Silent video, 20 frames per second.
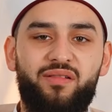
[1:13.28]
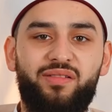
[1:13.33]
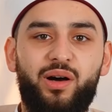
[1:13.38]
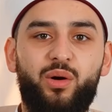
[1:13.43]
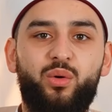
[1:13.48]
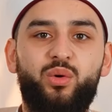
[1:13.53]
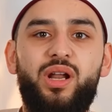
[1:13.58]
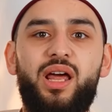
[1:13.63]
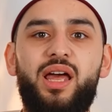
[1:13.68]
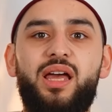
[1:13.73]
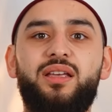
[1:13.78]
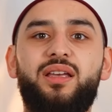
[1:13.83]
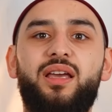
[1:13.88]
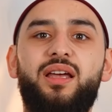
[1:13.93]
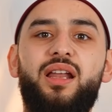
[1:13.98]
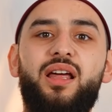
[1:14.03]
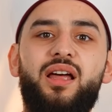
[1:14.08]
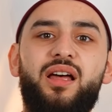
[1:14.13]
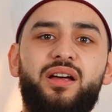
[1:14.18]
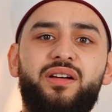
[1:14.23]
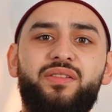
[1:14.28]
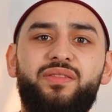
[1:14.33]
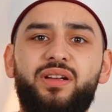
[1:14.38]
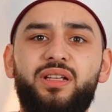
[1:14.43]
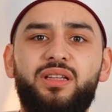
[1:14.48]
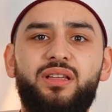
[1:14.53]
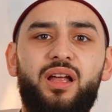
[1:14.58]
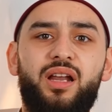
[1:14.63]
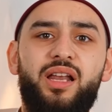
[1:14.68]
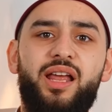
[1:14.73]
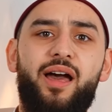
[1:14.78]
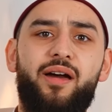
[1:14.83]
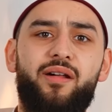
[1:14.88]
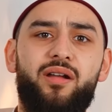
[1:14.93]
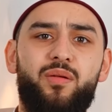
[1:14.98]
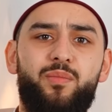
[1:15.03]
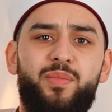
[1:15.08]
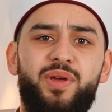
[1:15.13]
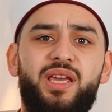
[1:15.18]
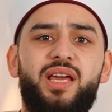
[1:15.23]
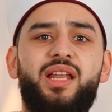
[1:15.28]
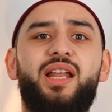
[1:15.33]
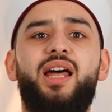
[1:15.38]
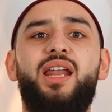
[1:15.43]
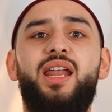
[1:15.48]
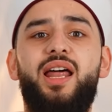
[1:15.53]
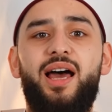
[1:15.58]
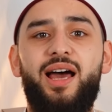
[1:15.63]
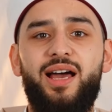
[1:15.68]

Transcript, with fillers: فهناك لا فضل لعربي على